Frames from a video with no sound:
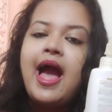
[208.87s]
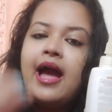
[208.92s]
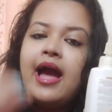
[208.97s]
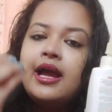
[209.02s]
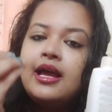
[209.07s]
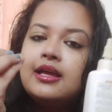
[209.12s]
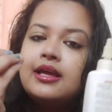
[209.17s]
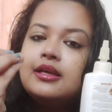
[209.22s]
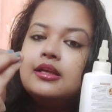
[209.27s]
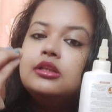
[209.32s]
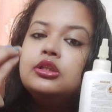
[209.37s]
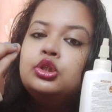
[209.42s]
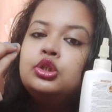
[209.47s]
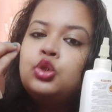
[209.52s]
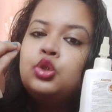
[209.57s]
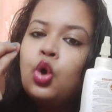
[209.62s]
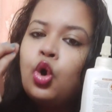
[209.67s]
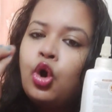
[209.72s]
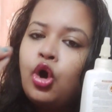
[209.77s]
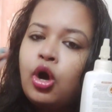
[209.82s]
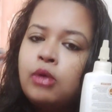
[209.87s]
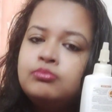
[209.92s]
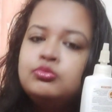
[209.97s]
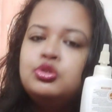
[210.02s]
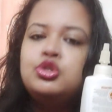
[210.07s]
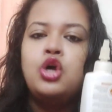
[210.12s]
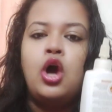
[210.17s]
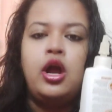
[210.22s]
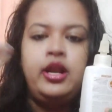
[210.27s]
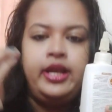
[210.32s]
একদম
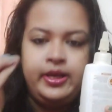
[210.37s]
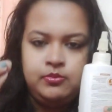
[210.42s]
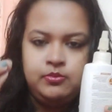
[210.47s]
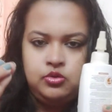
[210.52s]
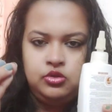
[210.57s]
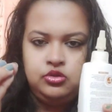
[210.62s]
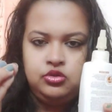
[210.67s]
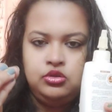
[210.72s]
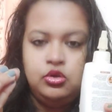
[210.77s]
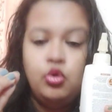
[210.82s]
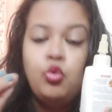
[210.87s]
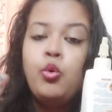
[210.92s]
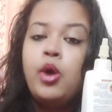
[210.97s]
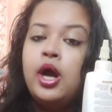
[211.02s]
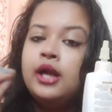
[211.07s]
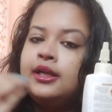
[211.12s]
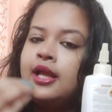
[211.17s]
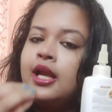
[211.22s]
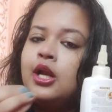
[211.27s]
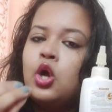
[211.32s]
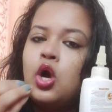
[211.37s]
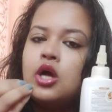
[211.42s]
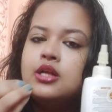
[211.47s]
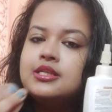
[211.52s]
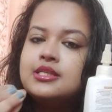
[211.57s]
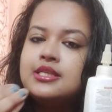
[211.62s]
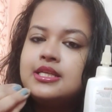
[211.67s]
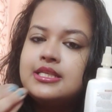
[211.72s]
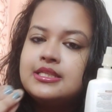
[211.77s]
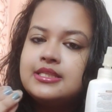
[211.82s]
জলের মতন ওয়াটার
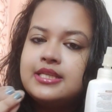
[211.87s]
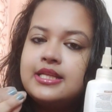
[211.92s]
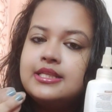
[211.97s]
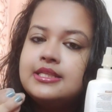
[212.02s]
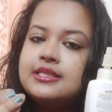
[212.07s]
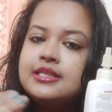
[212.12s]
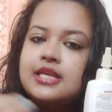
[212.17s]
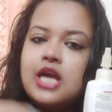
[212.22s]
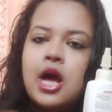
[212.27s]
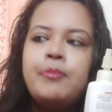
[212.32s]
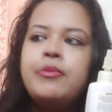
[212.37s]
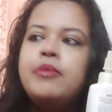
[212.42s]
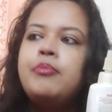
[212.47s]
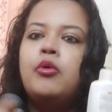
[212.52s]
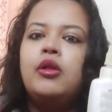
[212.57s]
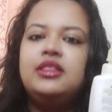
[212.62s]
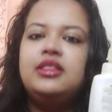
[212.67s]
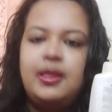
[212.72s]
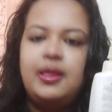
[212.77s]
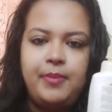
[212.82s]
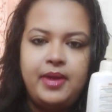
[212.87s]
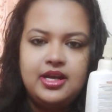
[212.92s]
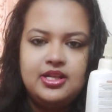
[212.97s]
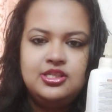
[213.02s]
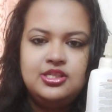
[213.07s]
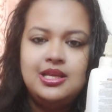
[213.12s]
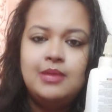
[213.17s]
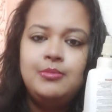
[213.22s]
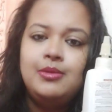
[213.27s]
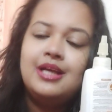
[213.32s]
কনসিস্টেন্সিও আমি বলতে
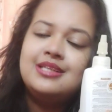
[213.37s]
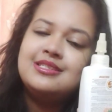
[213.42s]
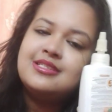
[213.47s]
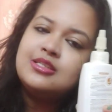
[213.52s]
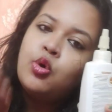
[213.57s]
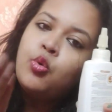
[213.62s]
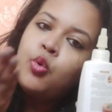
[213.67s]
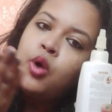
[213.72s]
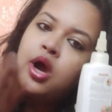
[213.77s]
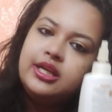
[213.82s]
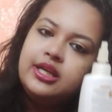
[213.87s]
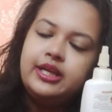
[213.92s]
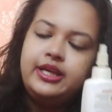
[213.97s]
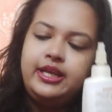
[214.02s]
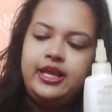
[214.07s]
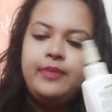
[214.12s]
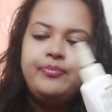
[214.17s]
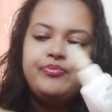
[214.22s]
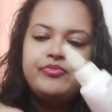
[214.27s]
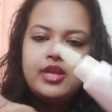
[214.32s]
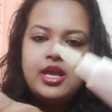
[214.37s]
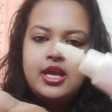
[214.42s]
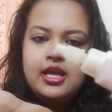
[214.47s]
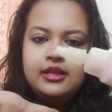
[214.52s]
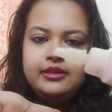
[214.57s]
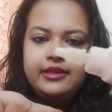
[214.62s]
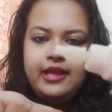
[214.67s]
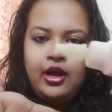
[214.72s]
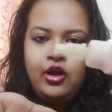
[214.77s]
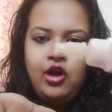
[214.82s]
পারছি না বিকজ এটা ওয়াটারই
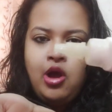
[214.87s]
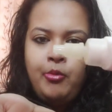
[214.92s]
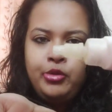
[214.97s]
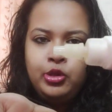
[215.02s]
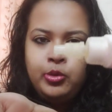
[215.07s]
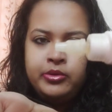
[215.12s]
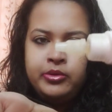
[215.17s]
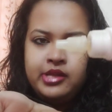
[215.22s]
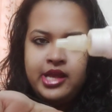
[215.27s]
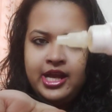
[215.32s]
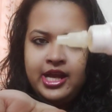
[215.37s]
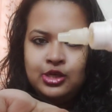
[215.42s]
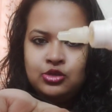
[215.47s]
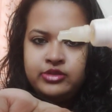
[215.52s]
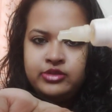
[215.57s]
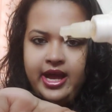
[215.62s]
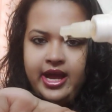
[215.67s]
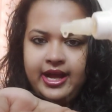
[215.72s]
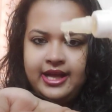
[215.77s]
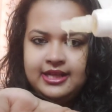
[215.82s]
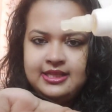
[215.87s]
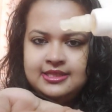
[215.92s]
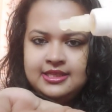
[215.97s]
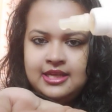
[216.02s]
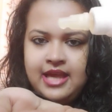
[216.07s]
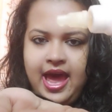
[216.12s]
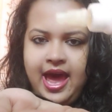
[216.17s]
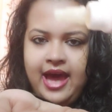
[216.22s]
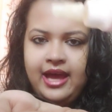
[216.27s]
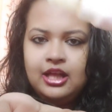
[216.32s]
দেখো আমি তোমাদের একটু দেখাচ্ছি
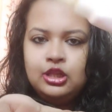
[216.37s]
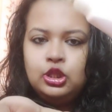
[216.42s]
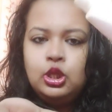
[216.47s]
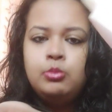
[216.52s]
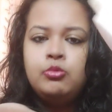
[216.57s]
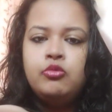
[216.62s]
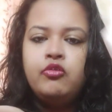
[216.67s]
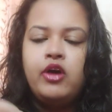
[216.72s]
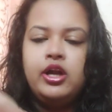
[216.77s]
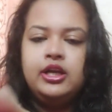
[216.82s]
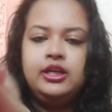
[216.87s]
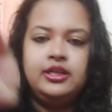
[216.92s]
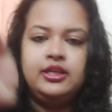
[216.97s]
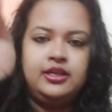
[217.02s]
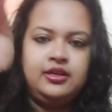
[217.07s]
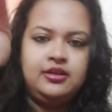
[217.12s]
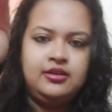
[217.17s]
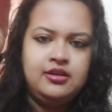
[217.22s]
একদম ওয়াটার